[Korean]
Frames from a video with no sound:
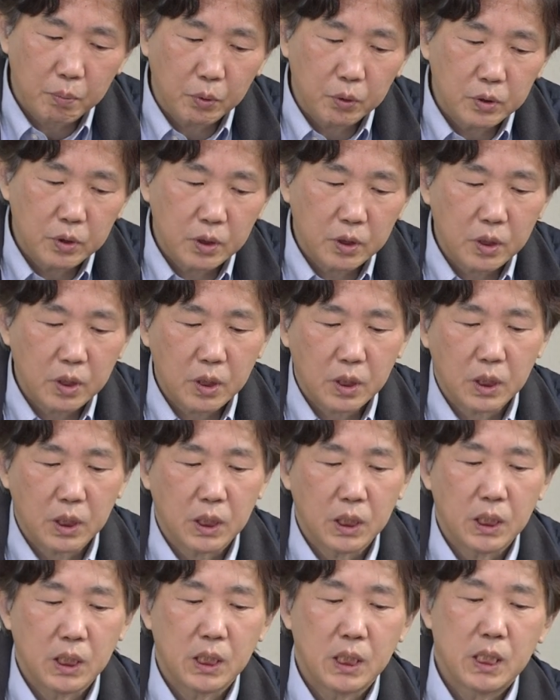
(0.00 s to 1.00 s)
본질이
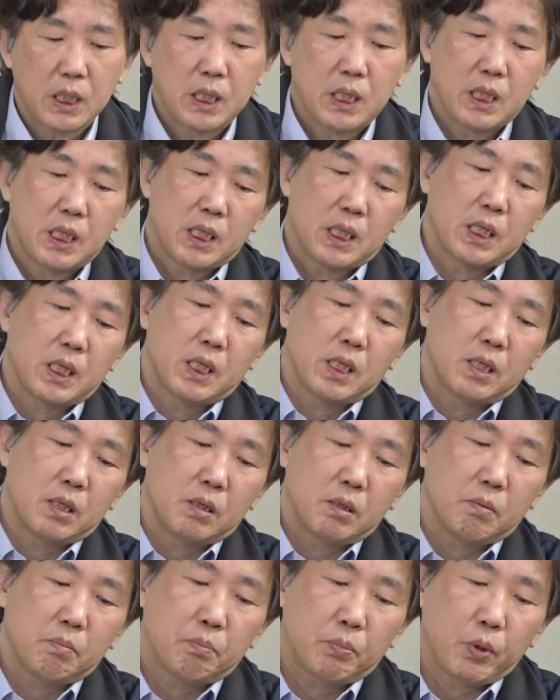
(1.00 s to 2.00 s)

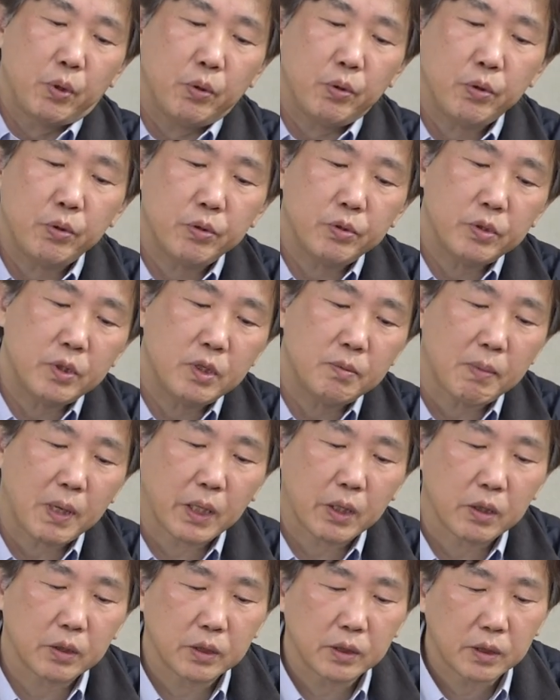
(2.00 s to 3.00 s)
표현이
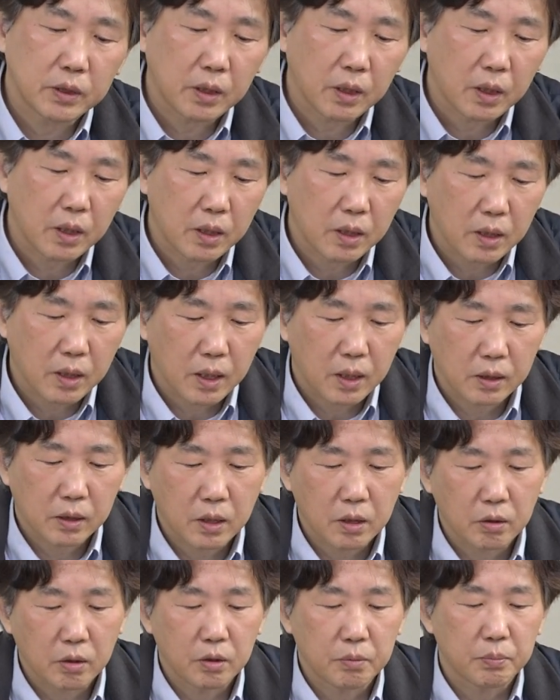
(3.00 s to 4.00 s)
막혔을 때
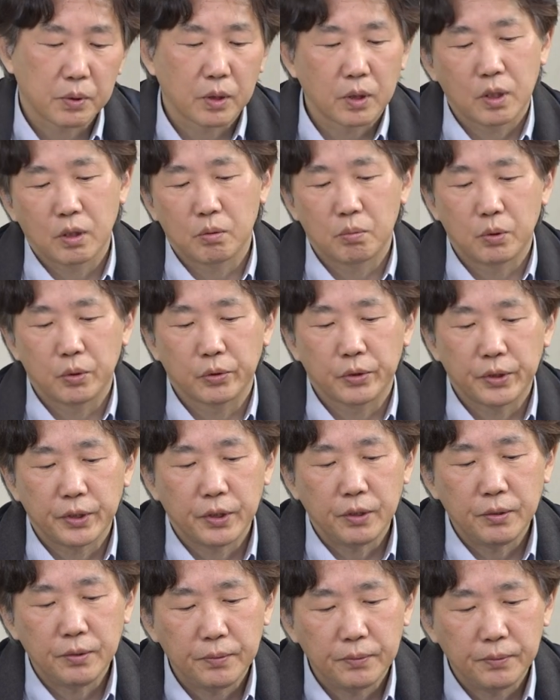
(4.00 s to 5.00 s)
앓게 되는 병이라고
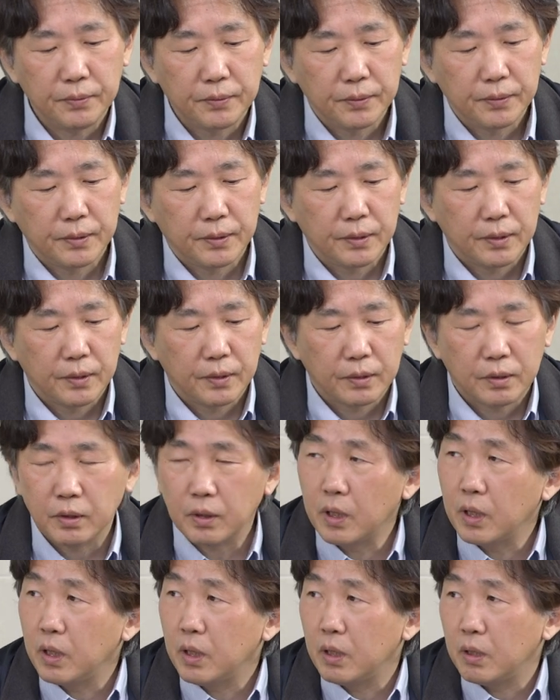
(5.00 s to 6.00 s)
보거든요. 네.
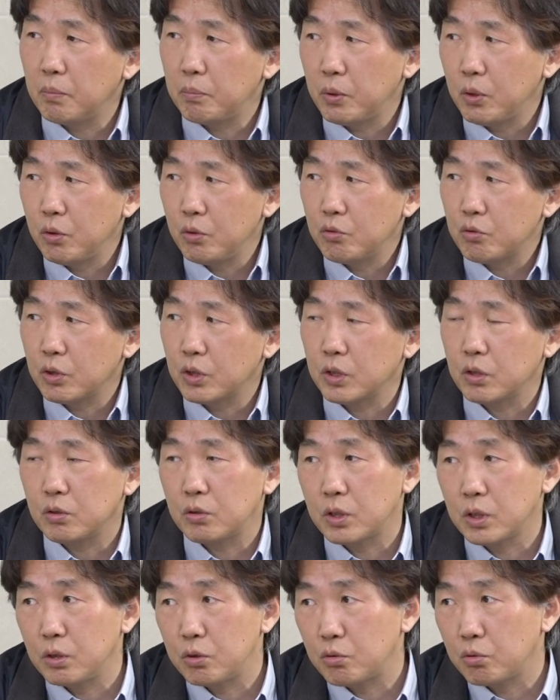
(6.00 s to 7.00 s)
특히 표현 중에서
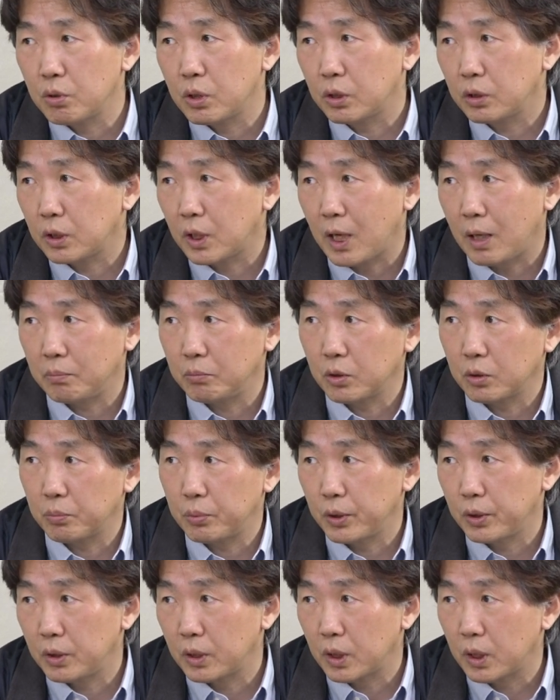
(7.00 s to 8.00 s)
제일 중요한 건 감정
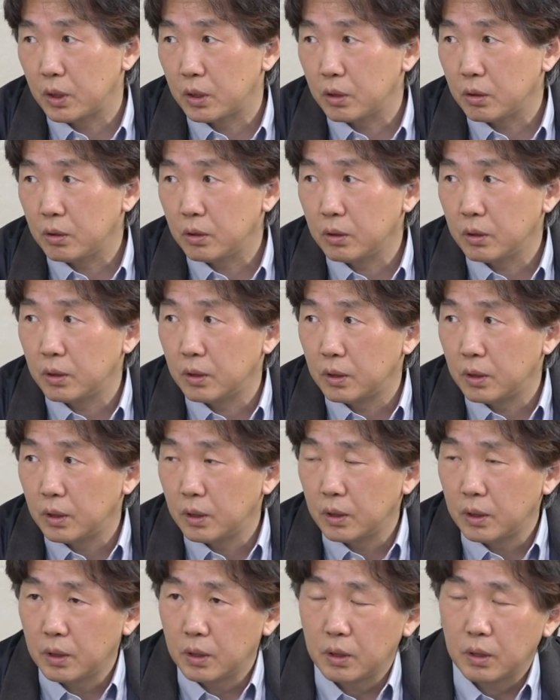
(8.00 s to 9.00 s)
표현이겠죠. 네.
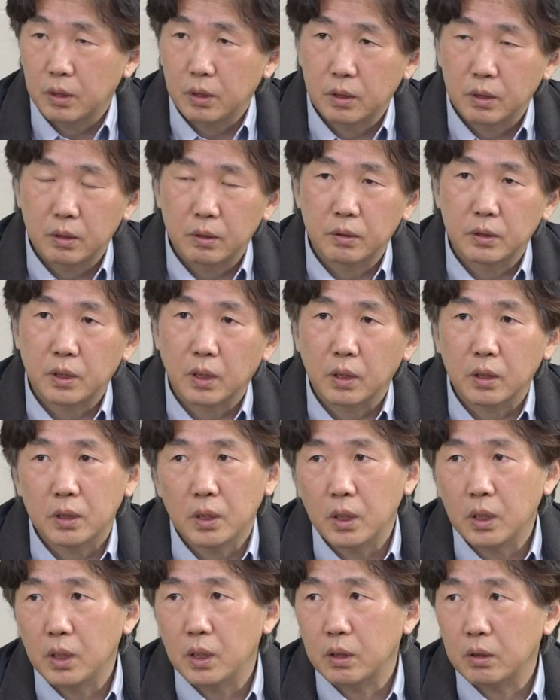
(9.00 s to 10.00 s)
어, 자기
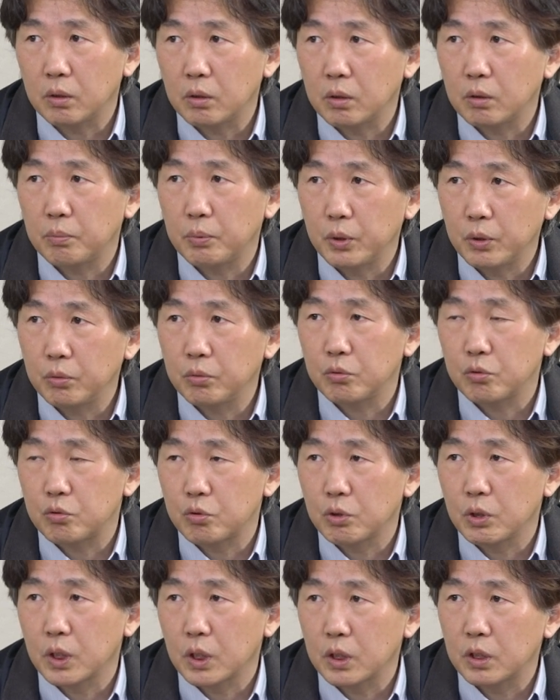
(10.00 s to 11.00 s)
생각 표현도
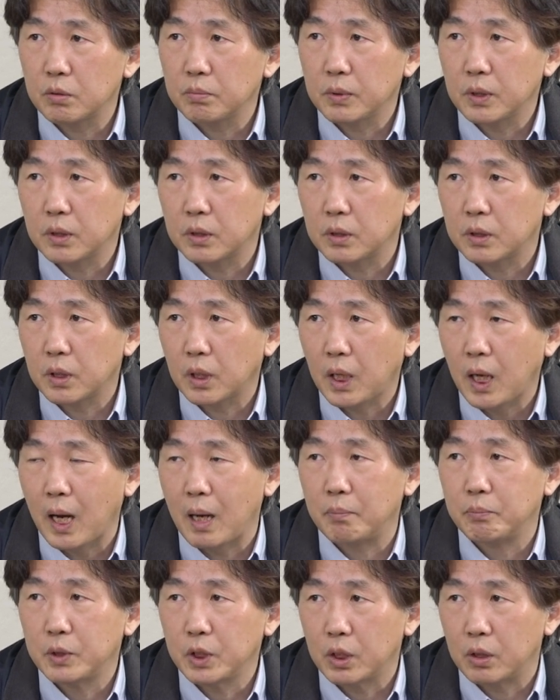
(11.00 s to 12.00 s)
중요하겠지만 이제
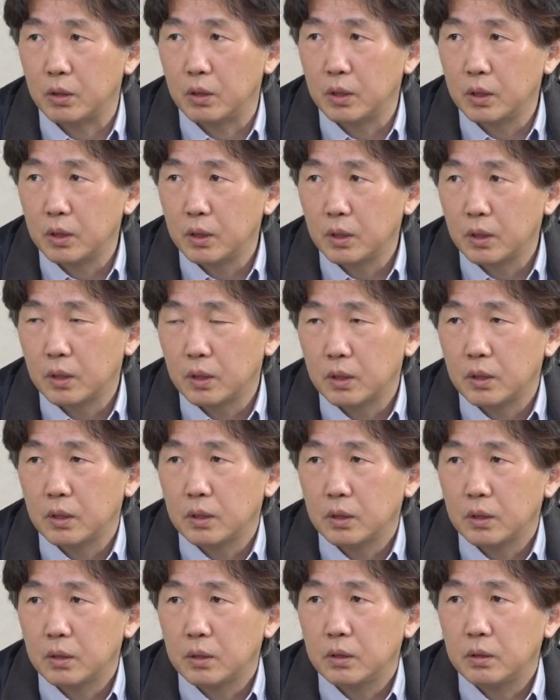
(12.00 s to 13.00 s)
감정을
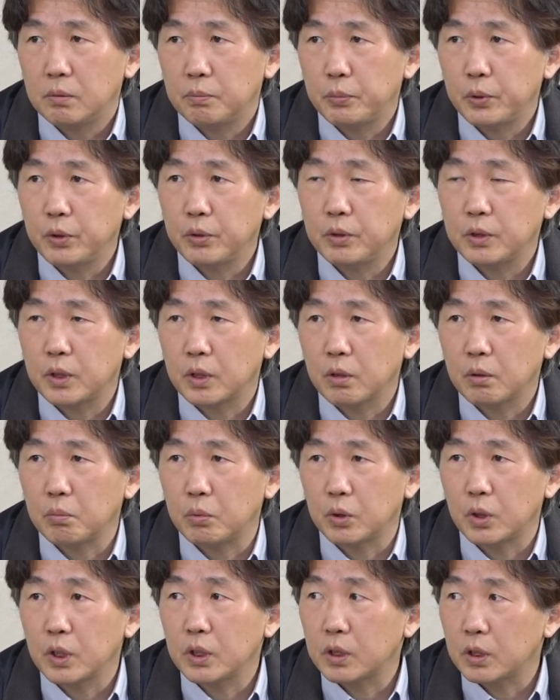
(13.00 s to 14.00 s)
표현을 제대로
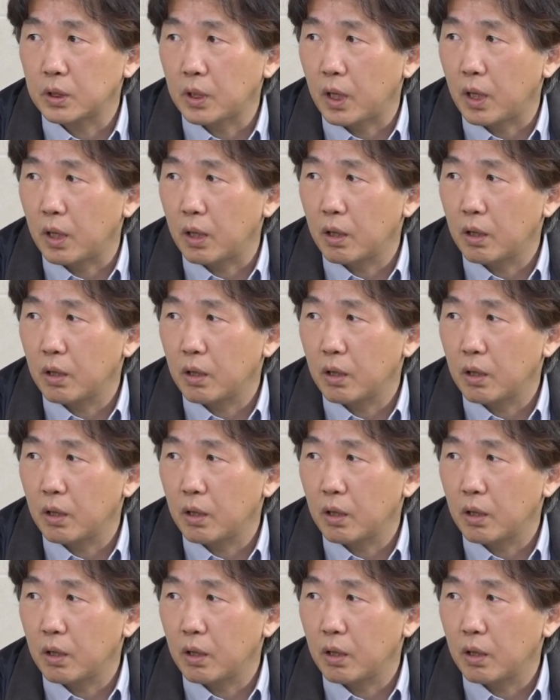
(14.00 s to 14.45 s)
못했을 때